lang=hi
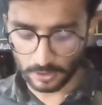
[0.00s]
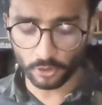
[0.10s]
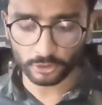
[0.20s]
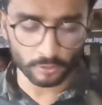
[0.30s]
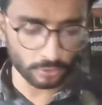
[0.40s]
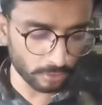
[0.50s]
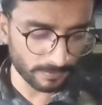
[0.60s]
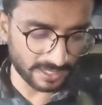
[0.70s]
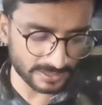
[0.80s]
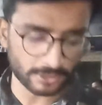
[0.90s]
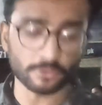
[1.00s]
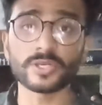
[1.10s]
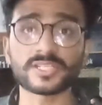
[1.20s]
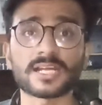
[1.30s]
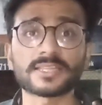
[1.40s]
और जो लोग बाहर से
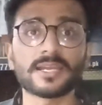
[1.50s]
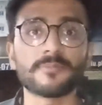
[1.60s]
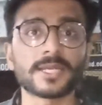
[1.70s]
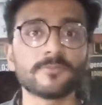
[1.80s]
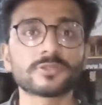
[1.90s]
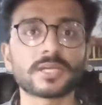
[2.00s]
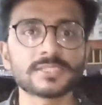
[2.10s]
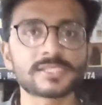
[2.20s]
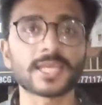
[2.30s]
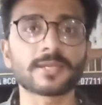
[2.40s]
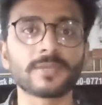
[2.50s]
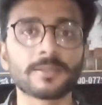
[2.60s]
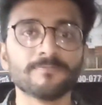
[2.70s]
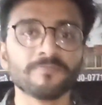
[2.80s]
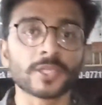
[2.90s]
टूरिस्ट आते हैं हमारे मुल्तान शहर में
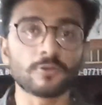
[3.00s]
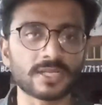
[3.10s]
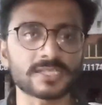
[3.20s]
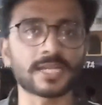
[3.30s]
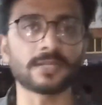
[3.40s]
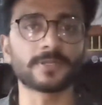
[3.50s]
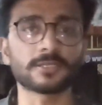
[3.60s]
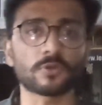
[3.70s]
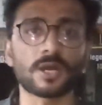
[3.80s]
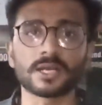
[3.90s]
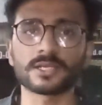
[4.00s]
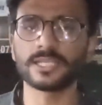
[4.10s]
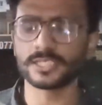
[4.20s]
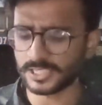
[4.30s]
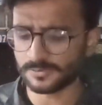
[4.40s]
गुलगत साइड पर तो आकर
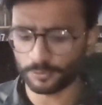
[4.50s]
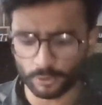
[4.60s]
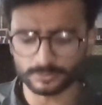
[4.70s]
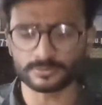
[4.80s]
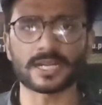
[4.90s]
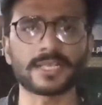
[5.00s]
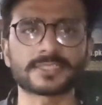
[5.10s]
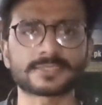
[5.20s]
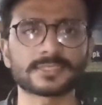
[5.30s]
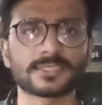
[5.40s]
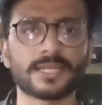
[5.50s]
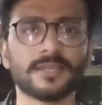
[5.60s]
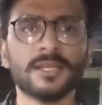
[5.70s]
ये चीज़ बहुत ट्राई कर सकते हैं